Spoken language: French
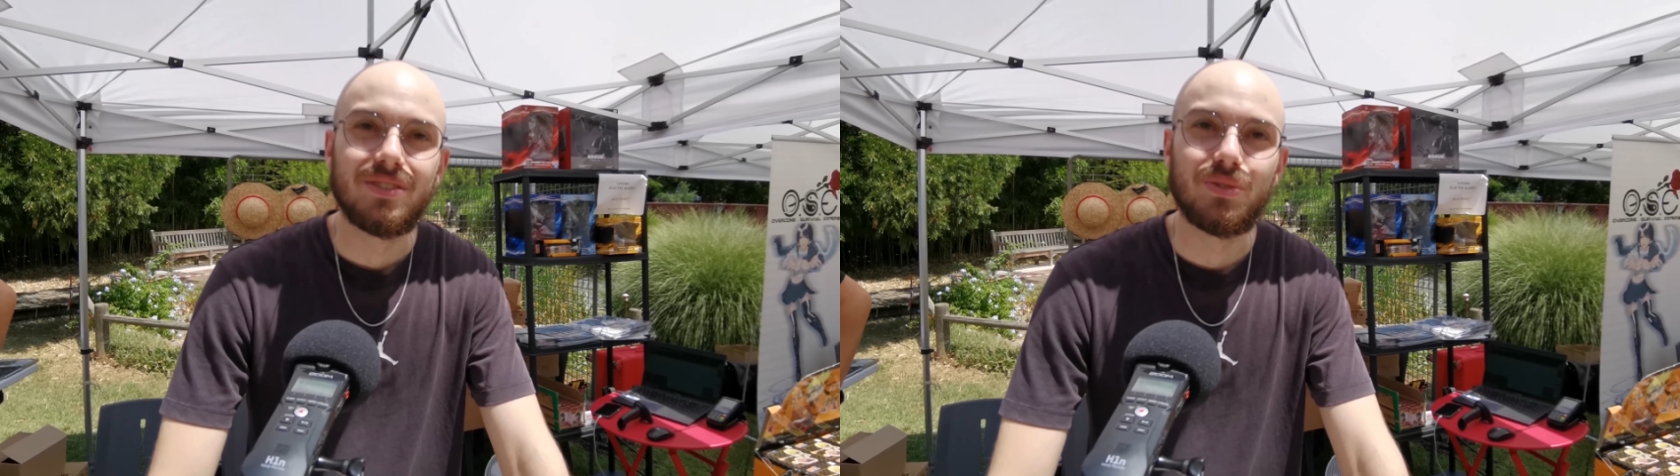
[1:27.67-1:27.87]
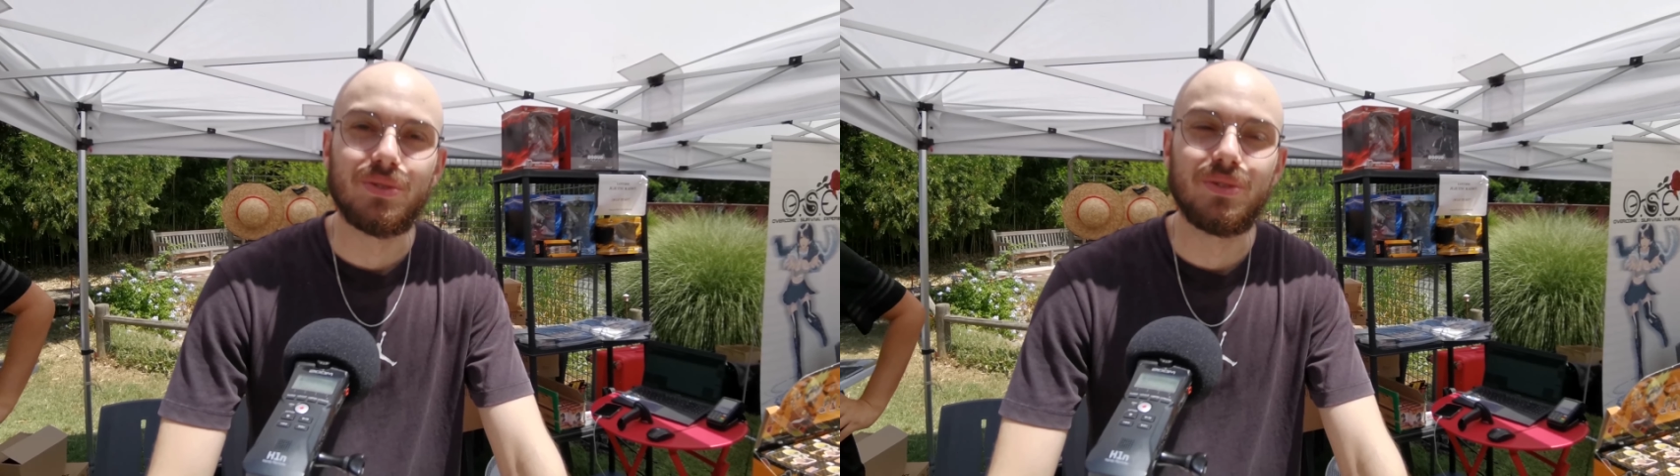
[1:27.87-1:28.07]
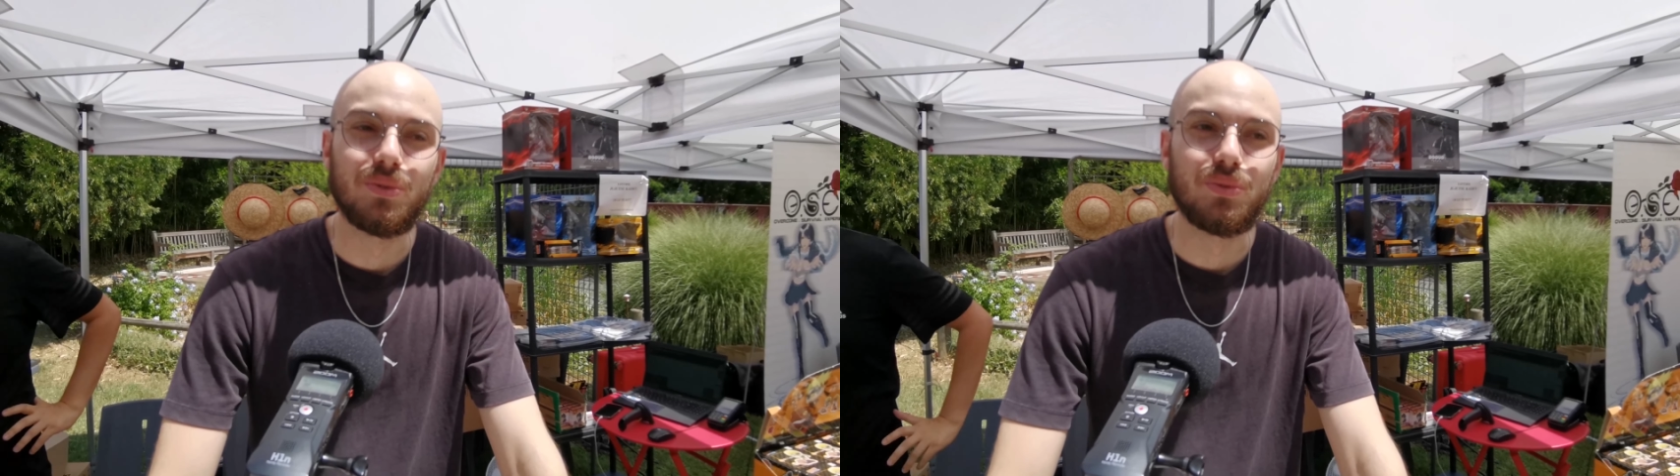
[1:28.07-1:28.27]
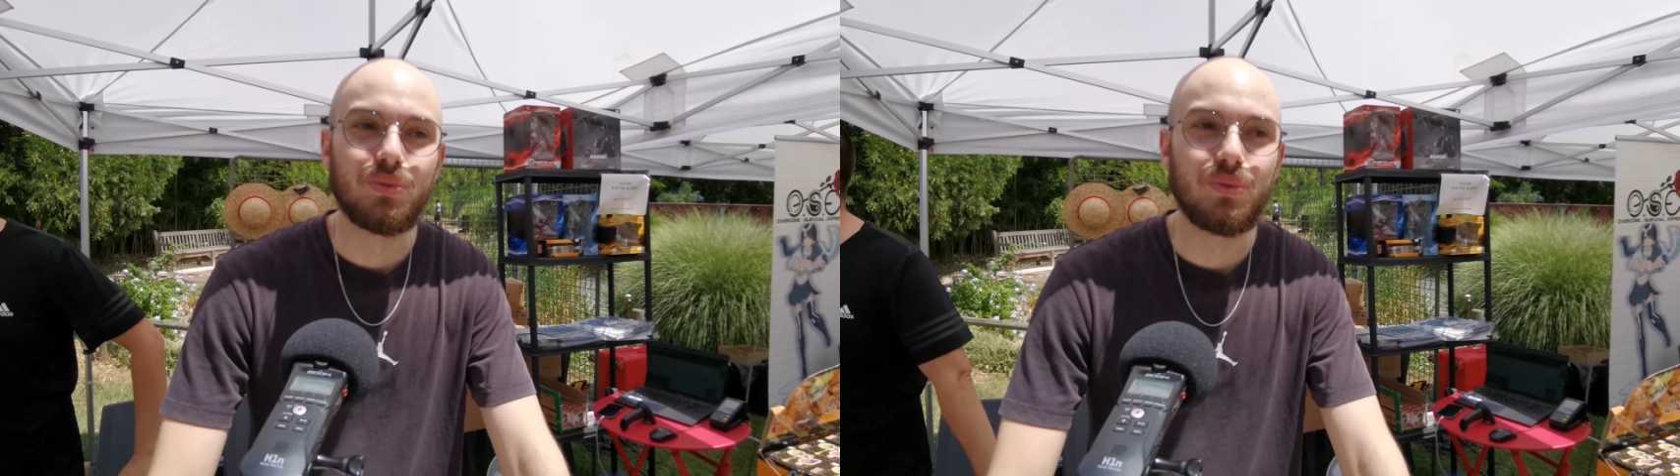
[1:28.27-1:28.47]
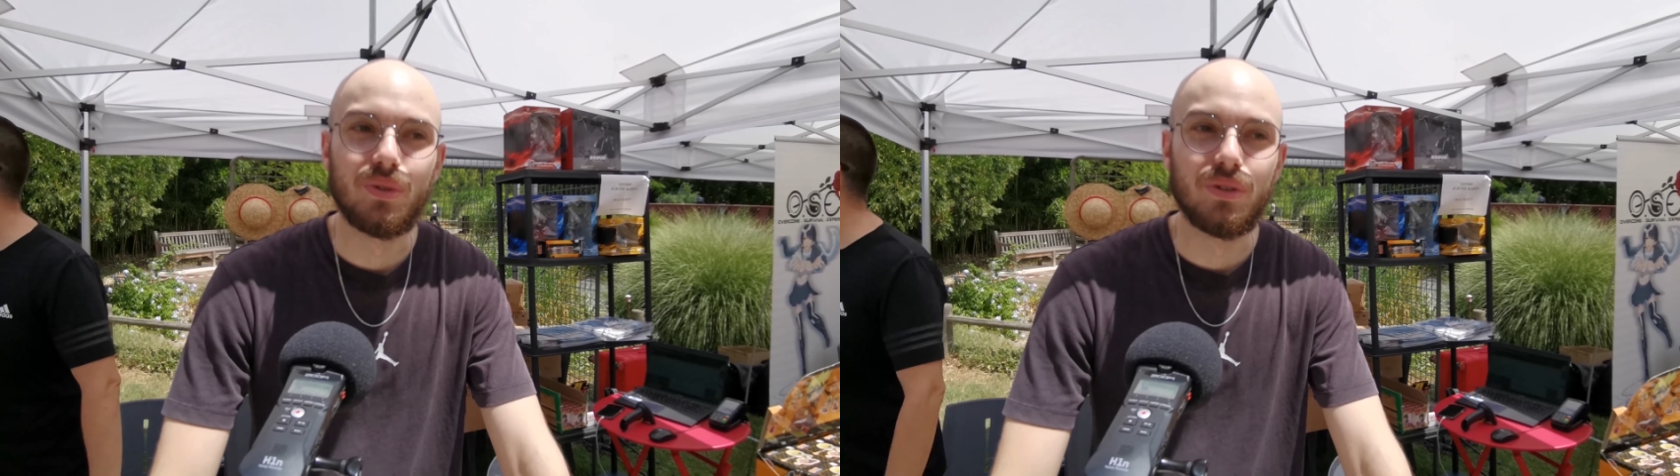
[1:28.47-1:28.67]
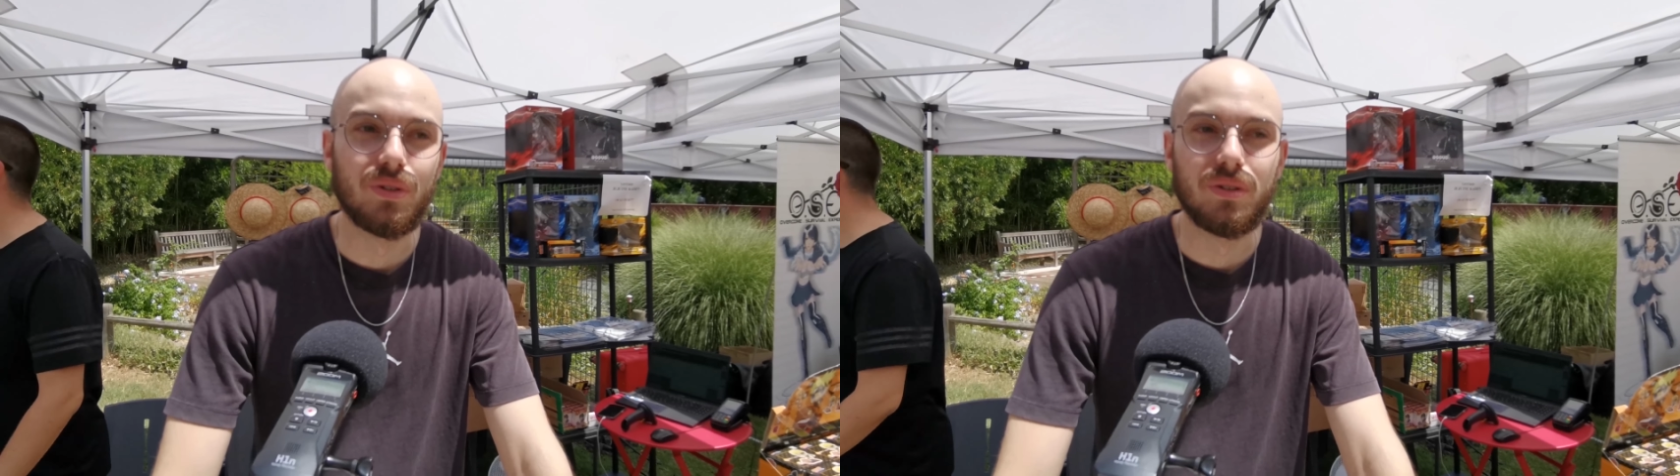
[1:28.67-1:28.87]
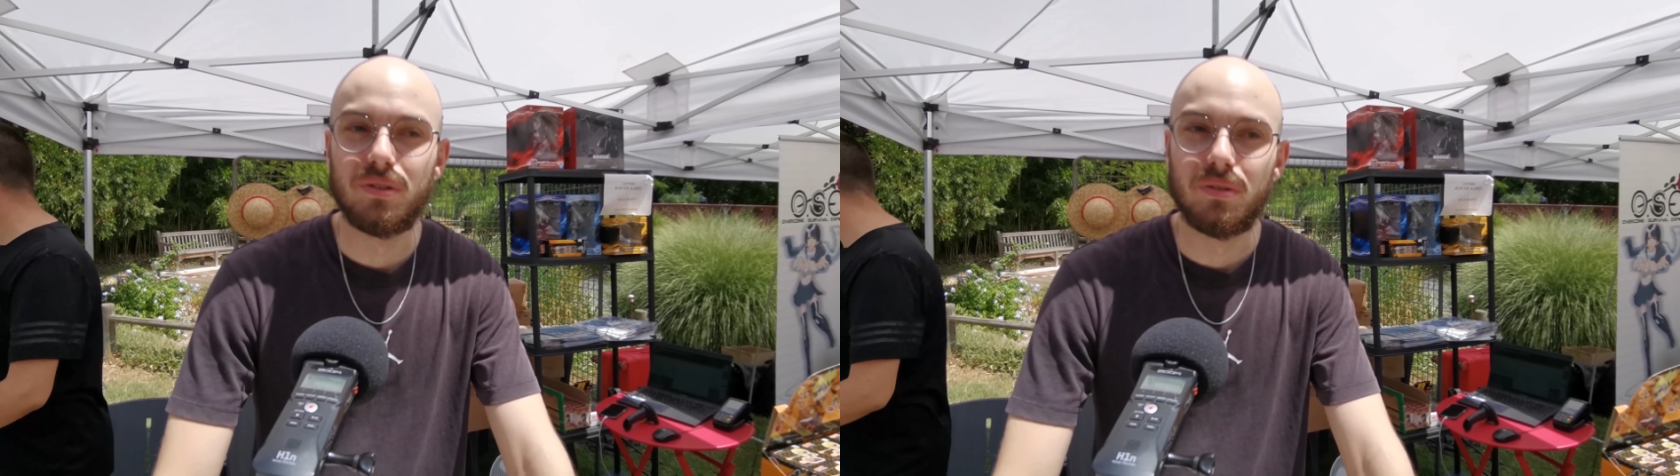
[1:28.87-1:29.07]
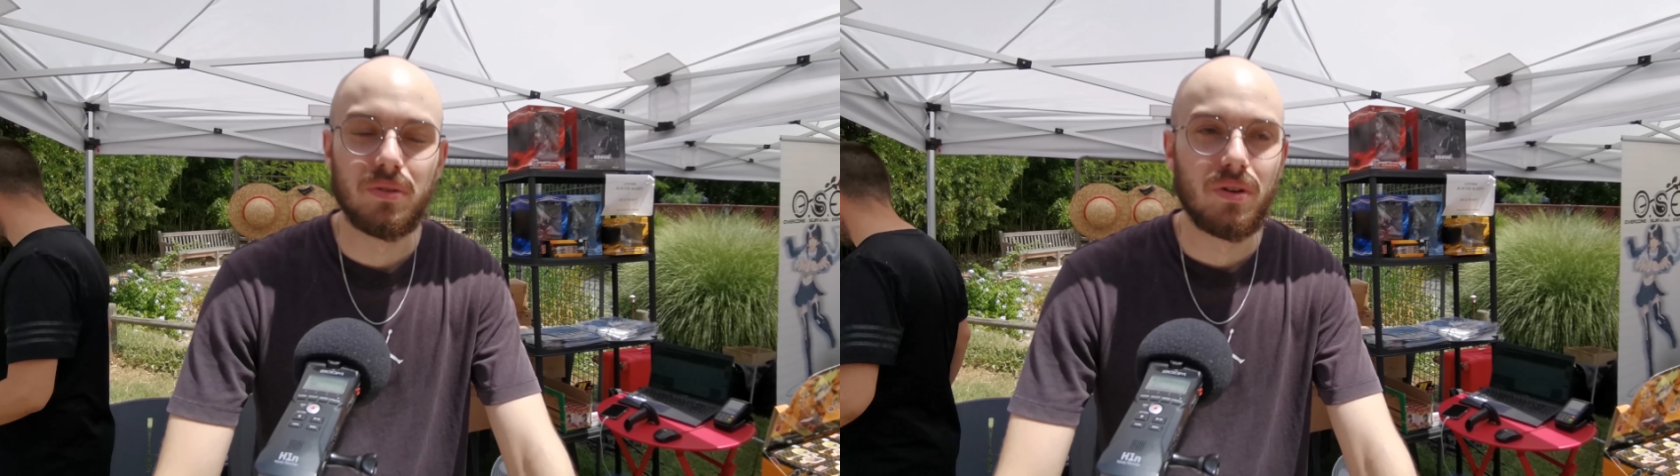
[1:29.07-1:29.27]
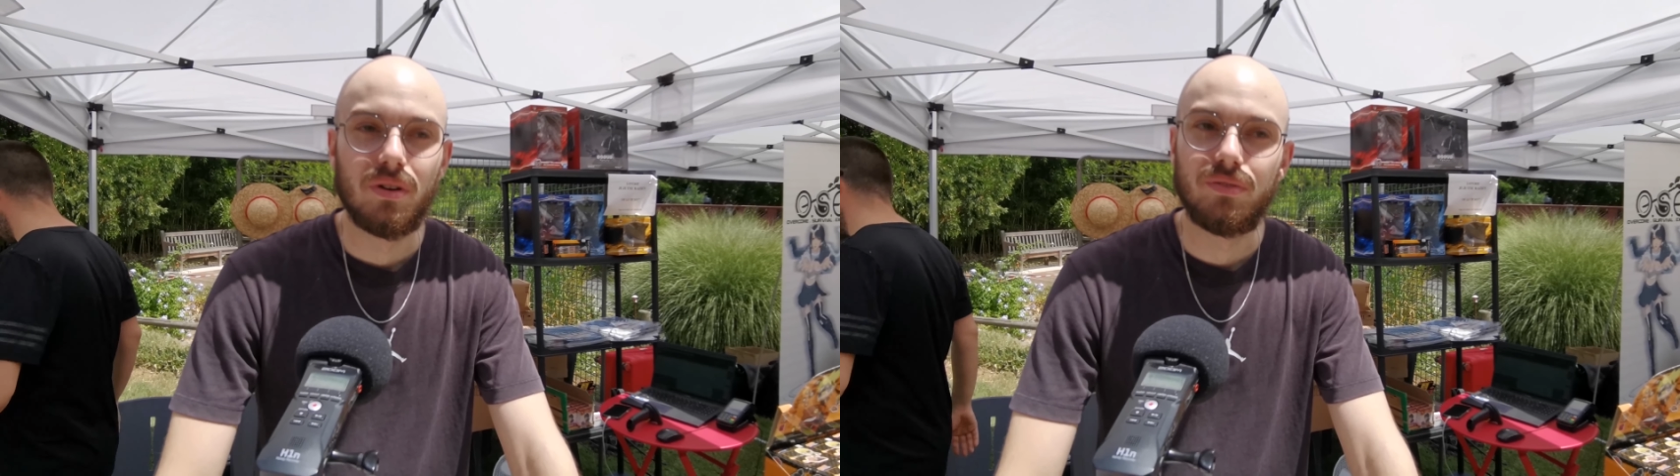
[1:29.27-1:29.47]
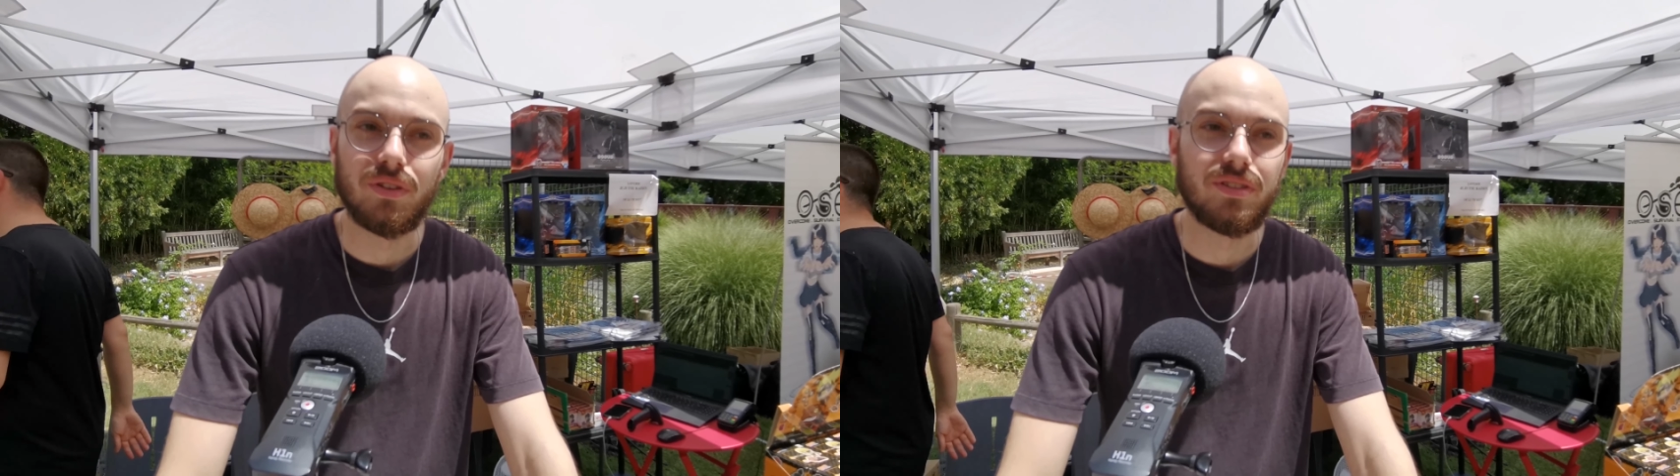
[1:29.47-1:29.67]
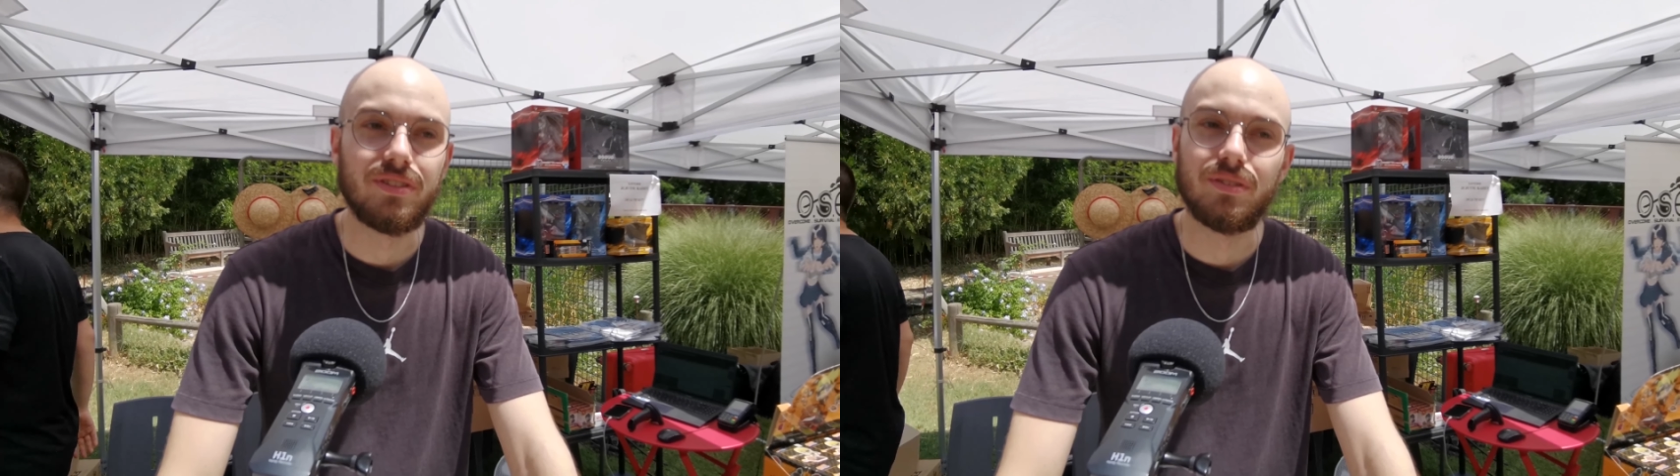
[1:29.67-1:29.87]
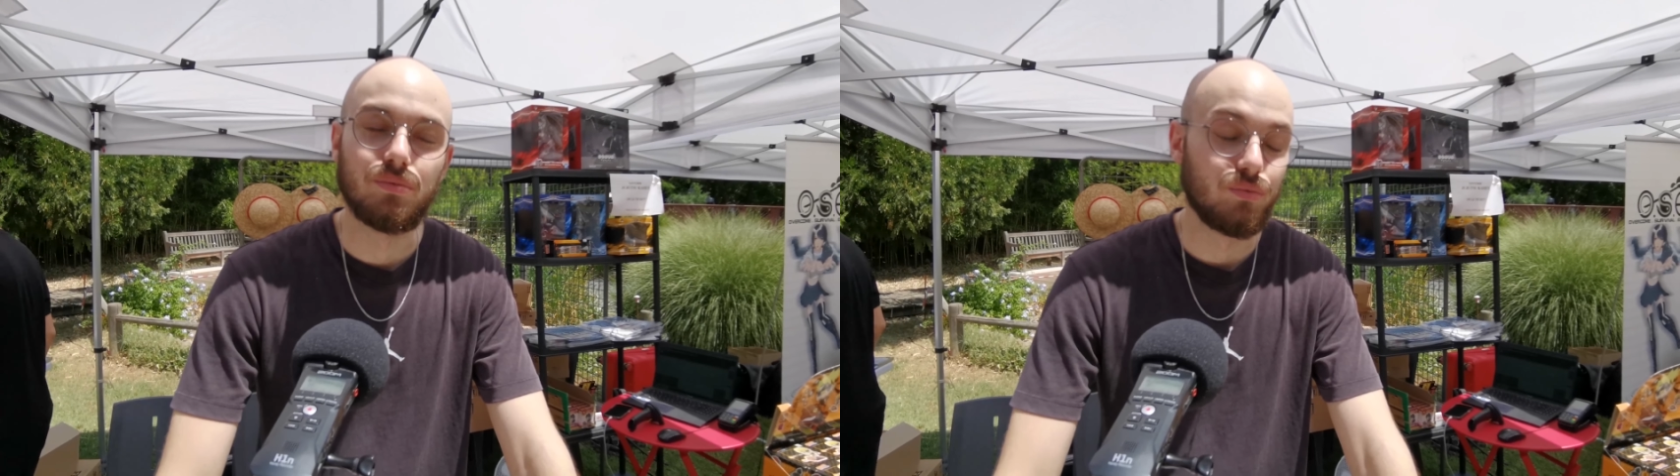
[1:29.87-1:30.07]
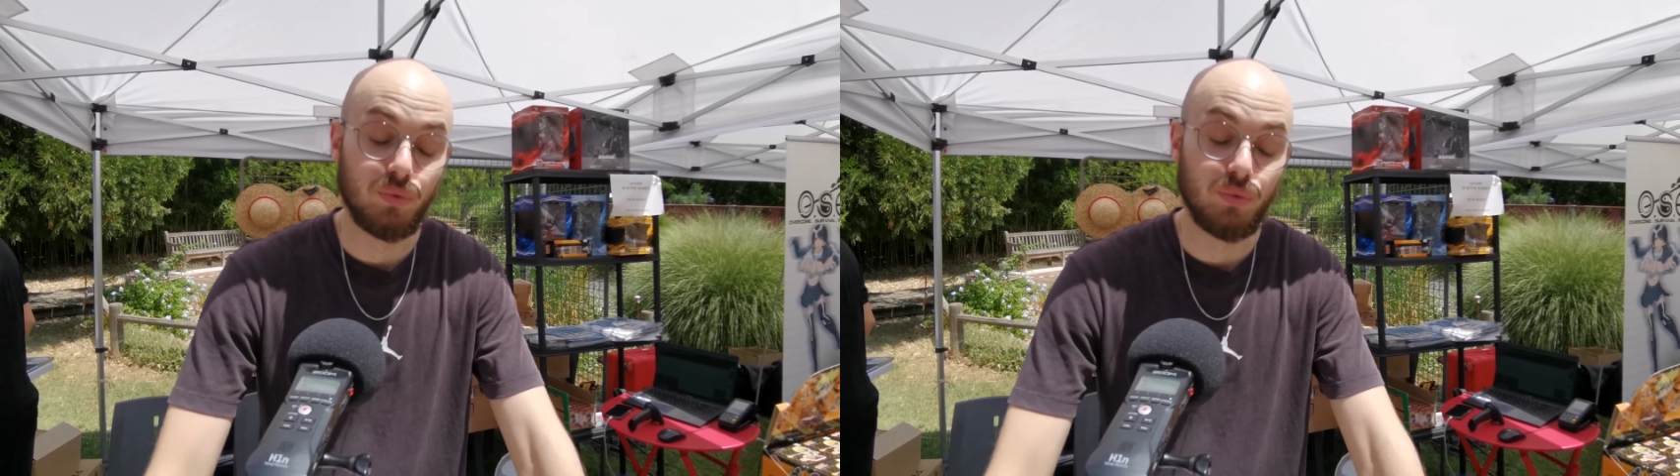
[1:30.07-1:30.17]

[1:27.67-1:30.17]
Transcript: Je lis de tout, fantasy,